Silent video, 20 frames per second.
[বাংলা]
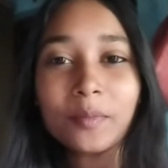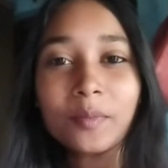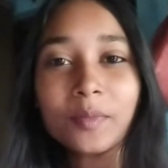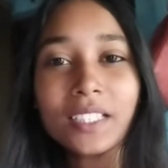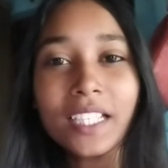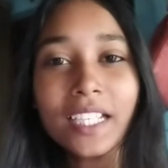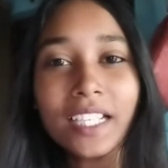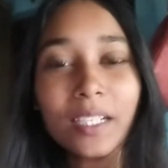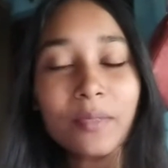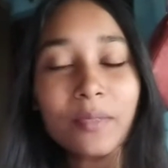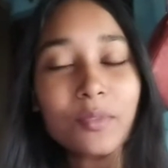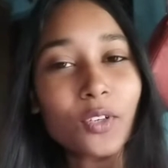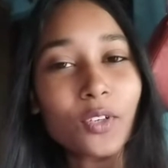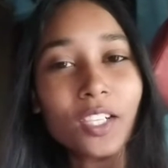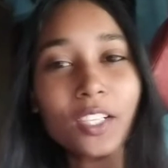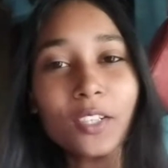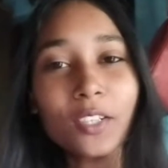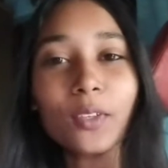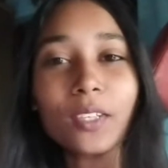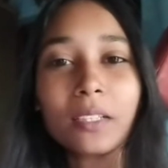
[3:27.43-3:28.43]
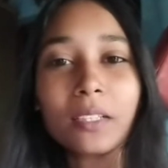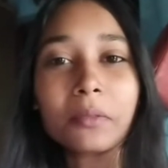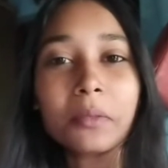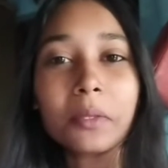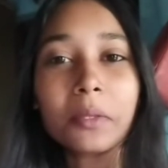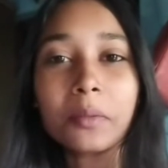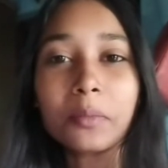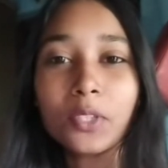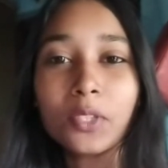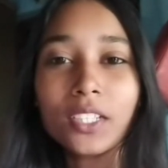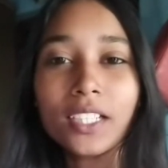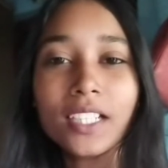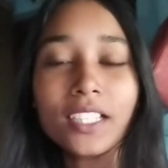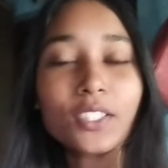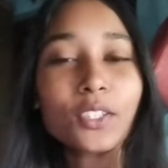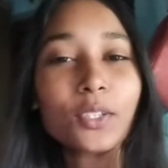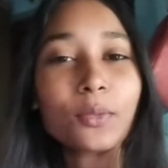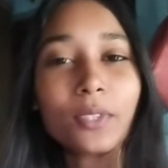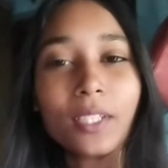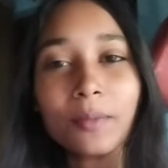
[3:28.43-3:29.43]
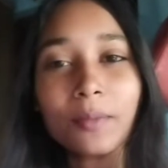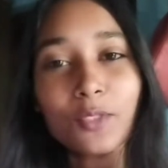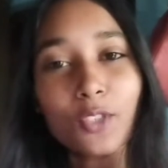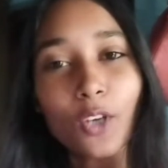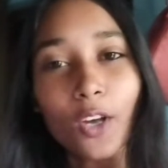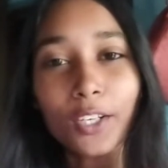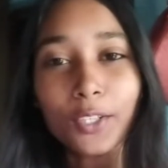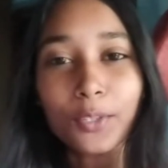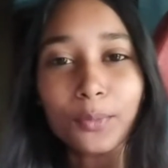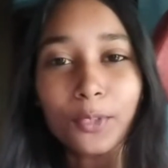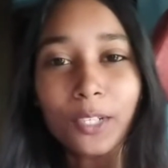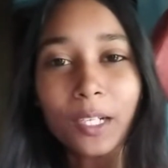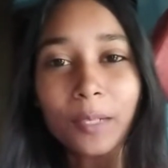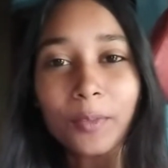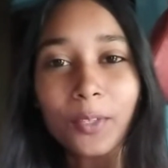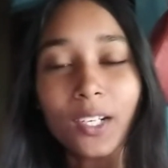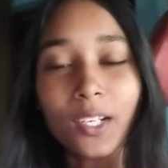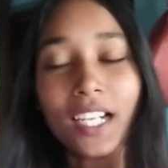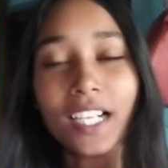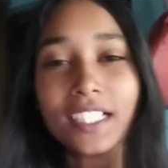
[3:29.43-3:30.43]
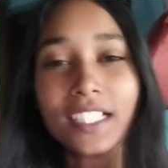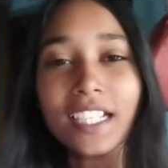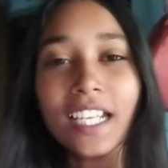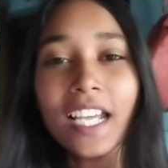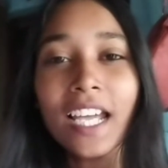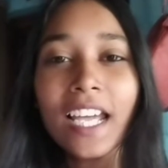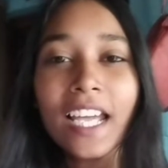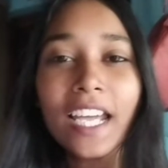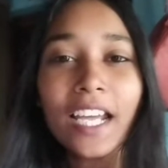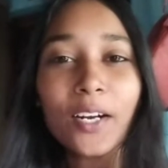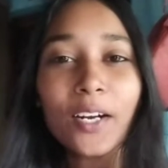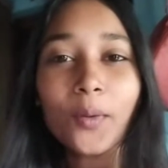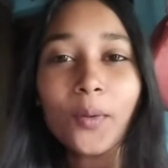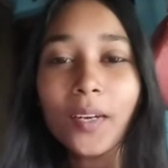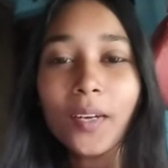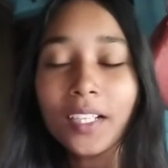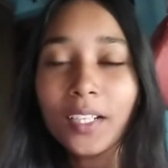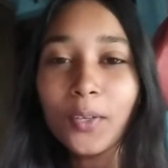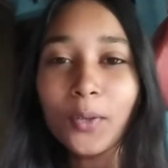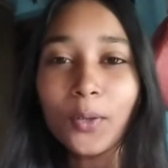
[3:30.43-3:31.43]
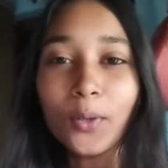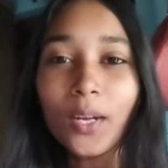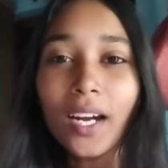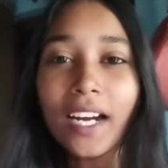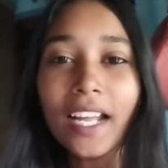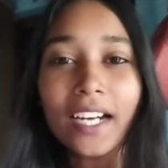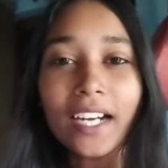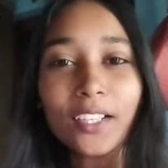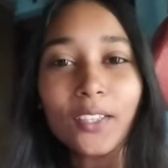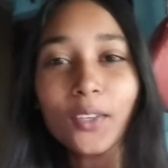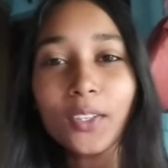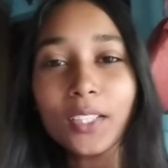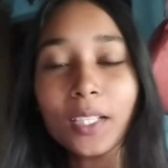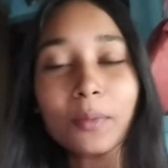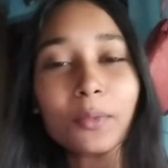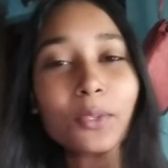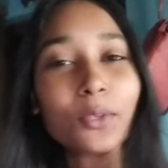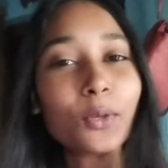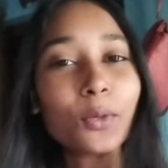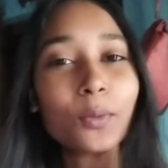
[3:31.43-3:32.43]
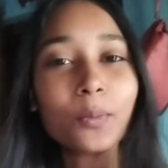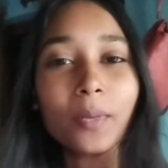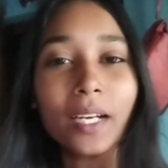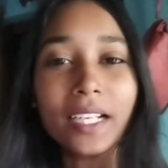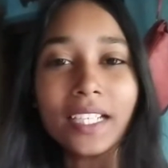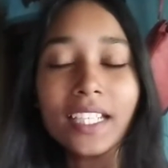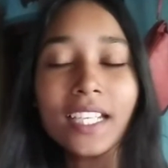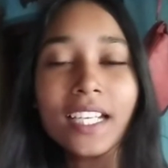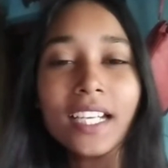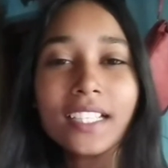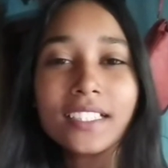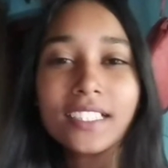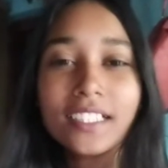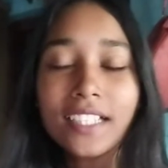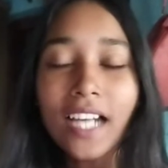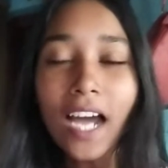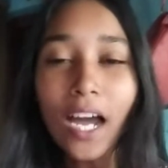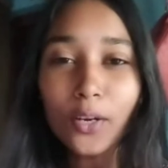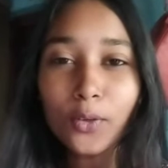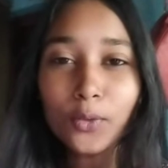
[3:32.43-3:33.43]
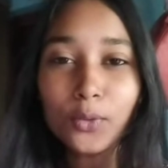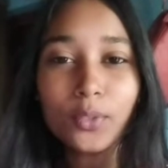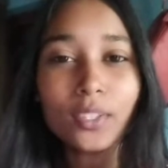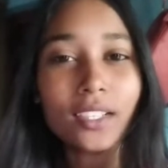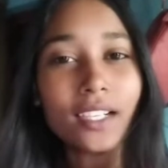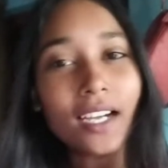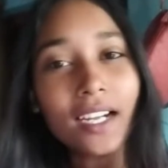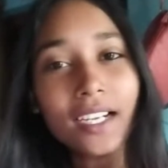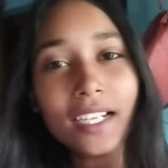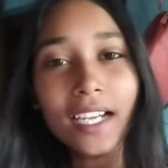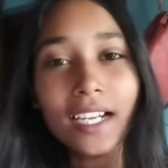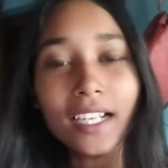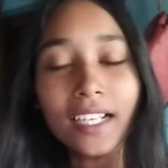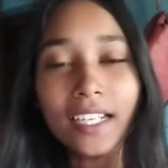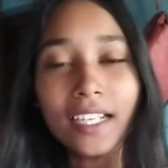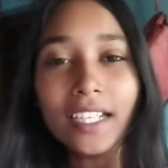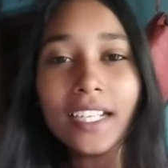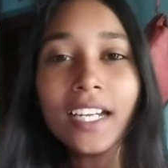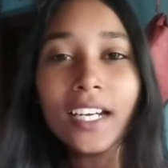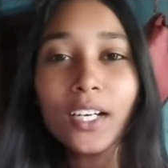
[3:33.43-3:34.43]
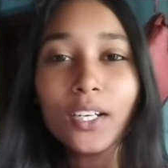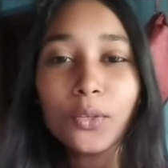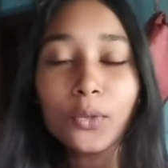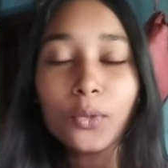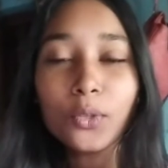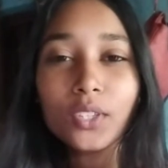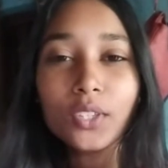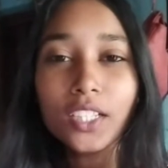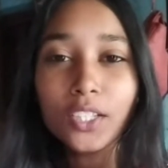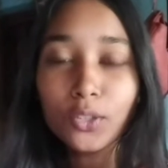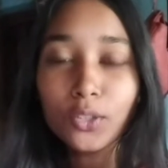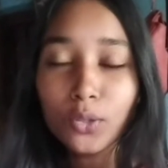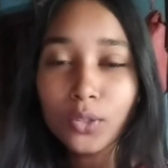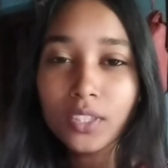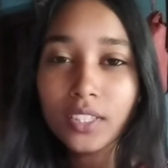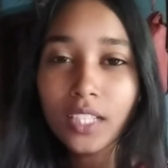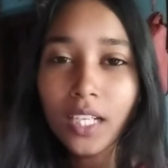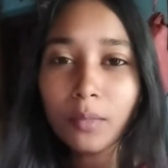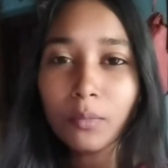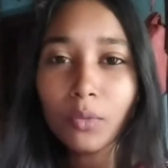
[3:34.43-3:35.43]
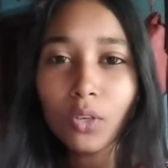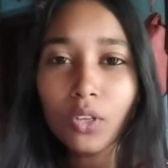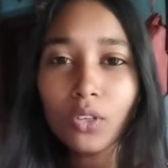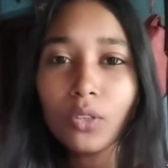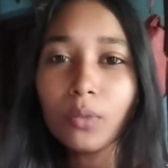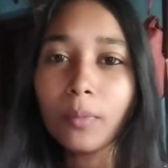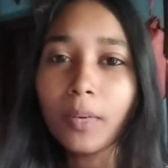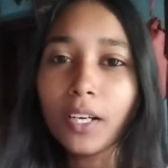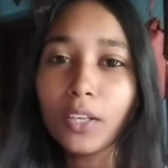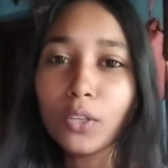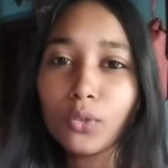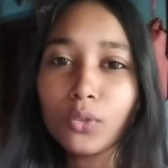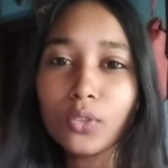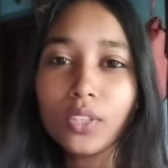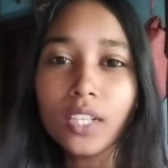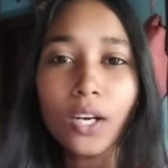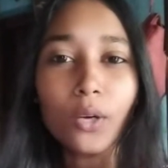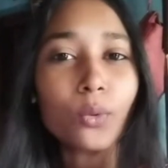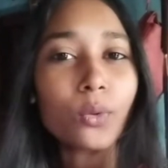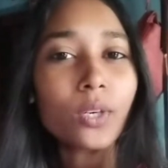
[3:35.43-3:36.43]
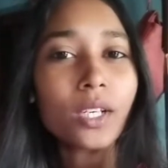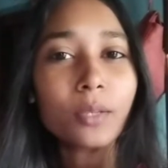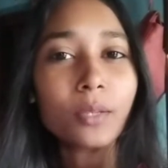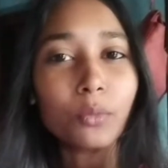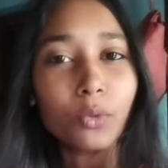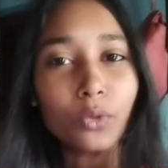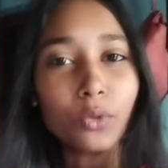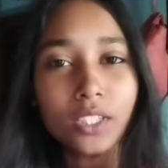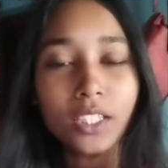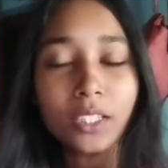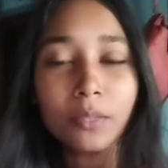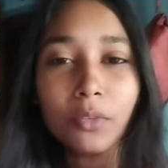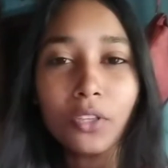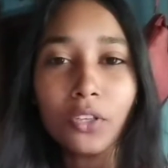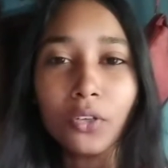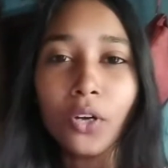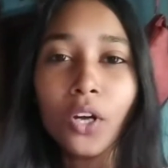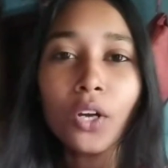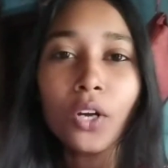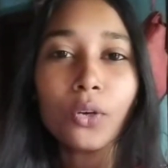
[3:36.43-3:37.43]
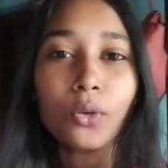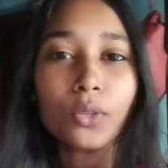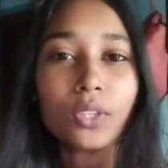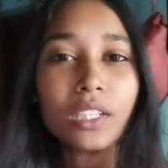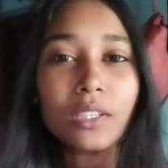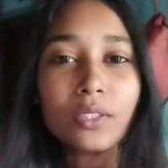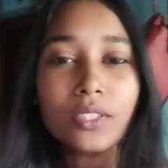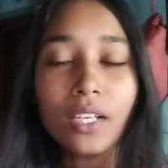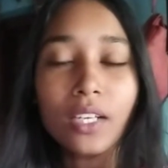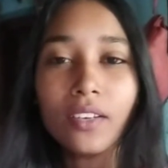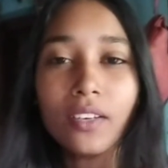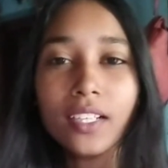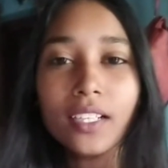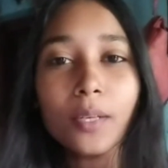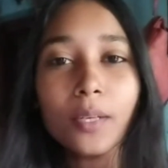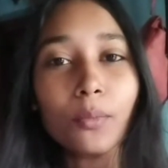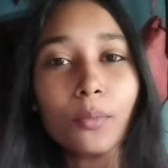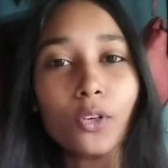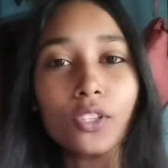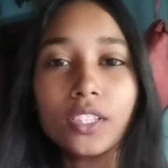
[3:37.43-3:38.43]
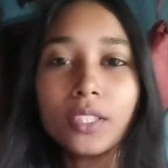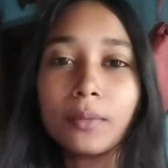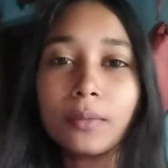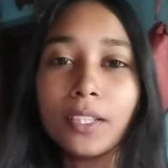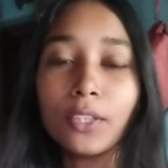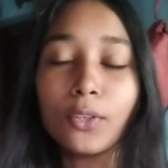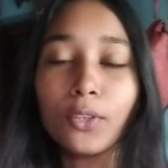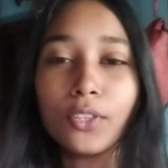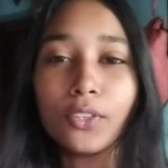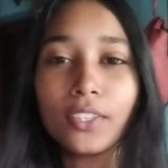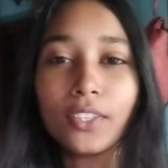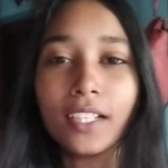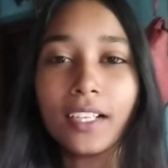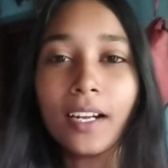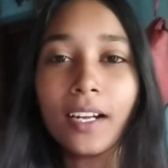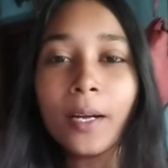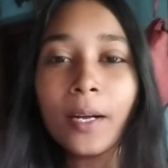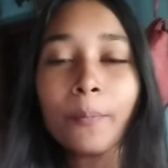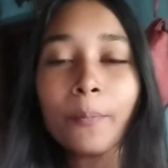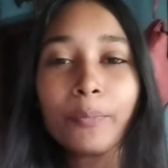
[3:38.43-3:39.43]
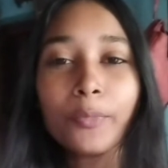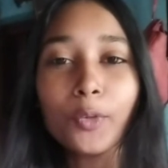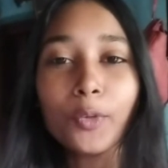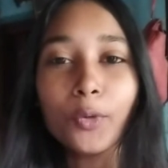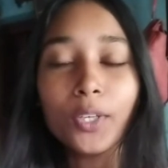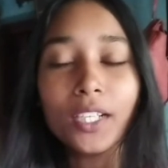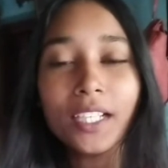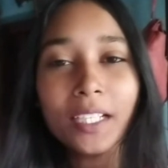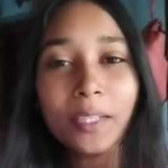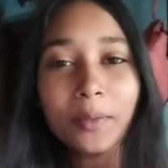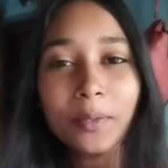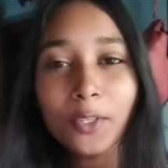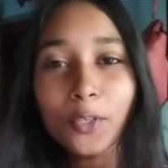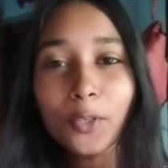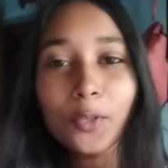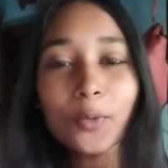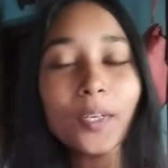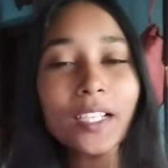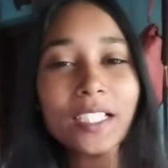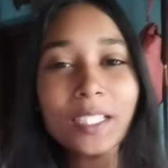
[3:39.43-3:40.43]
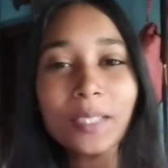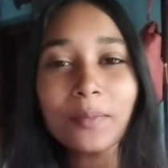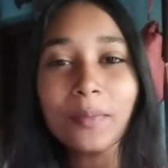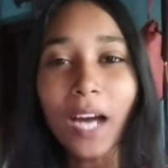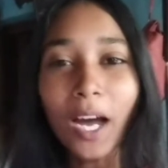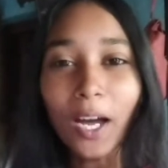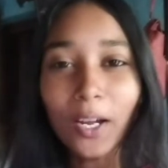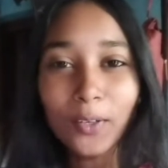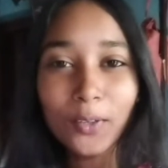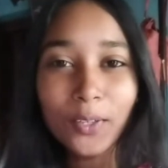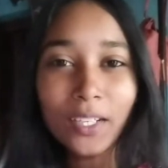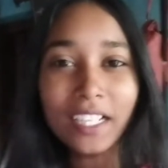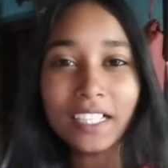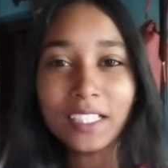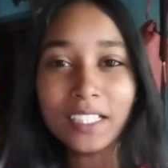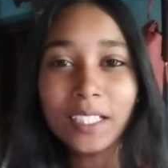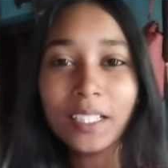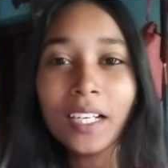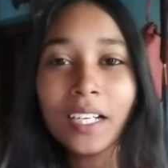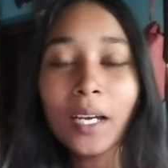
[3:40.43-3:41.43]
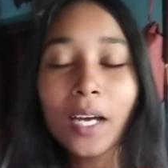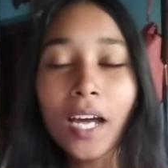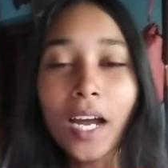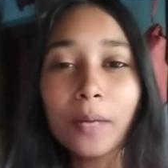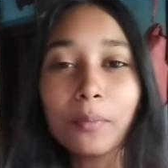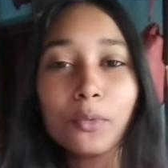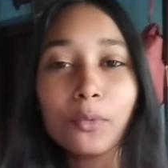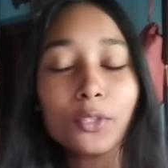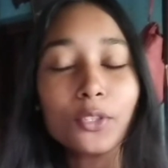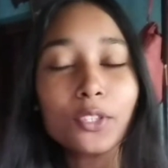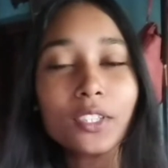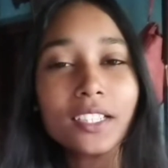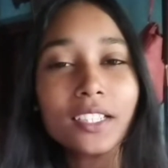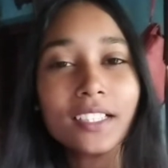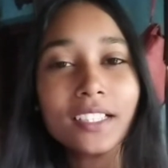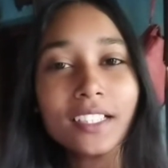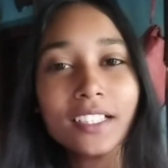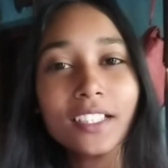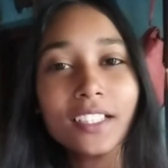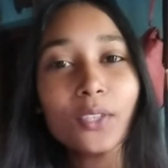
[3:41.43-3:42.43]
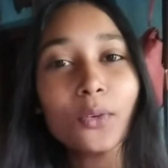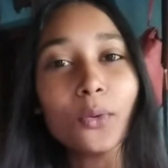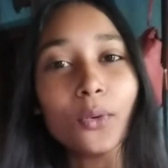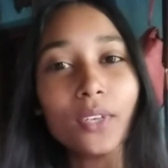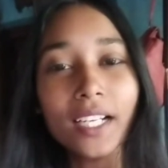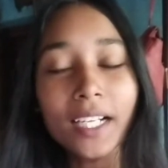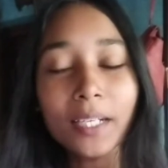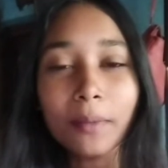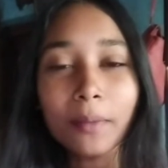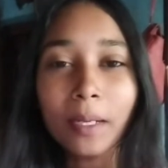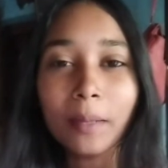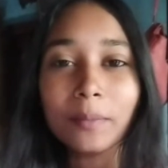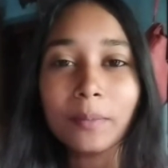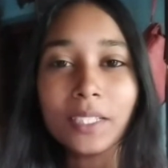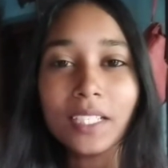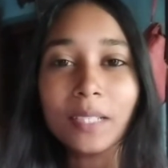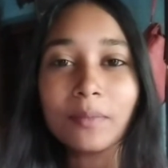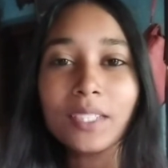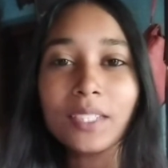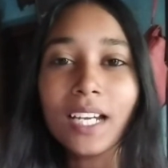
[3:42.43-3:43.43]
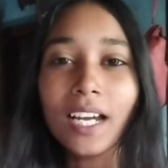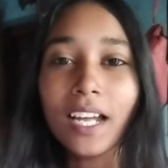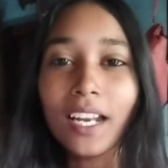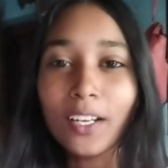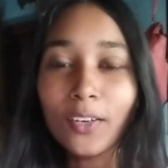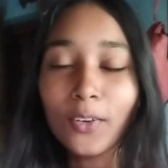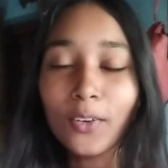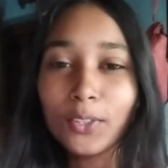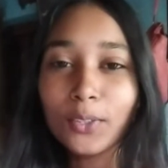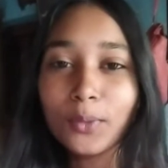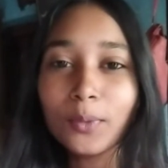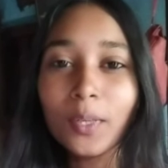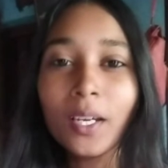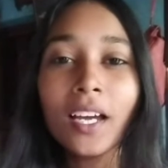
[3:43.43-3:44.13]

দেখলাম যে ওখানে লোকনাথ বাবার মন্দির আছে তো বললাম চ একটা প্রণাম করে আসি এরকম একটা হলো আর একটা কথা আমি খুব মানি যে ঠাকুর না ডাকলে কোনো তীর্থস্থান বলো বা কোনো ঠাকুরের মন্দির বলো কোথাও যাওয়াটা না পসিবল হয়ে ওঠে না তো ওইটাই আমার খুব আজকে ভালো লাগছে আর পুজো দিতে দিতে ওটাই ভাবছিলাম যে কালকে হয়তো